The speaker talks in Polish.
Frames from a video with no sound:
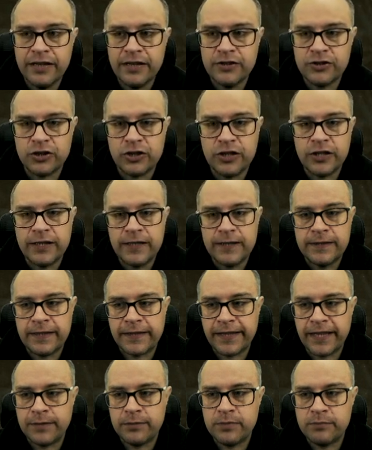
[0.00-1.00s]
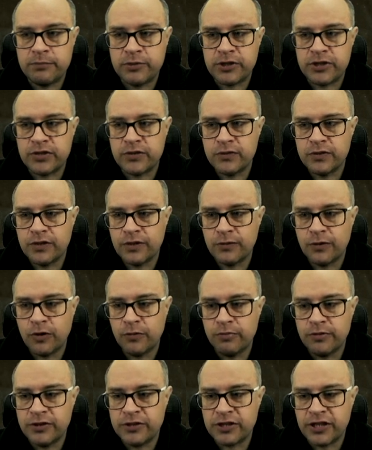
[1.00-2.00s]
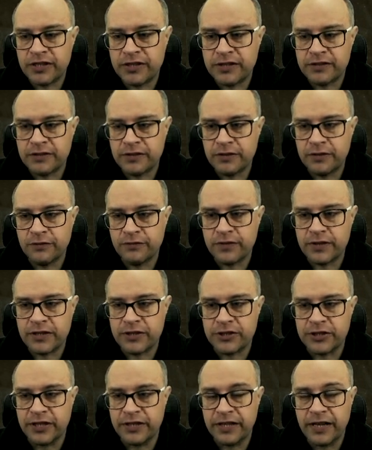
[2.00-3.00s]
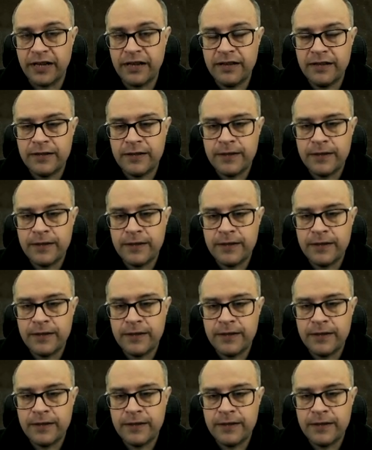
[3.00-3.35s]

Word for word: Czyli tak jakbym przesunął obliczenie tego wyrażenia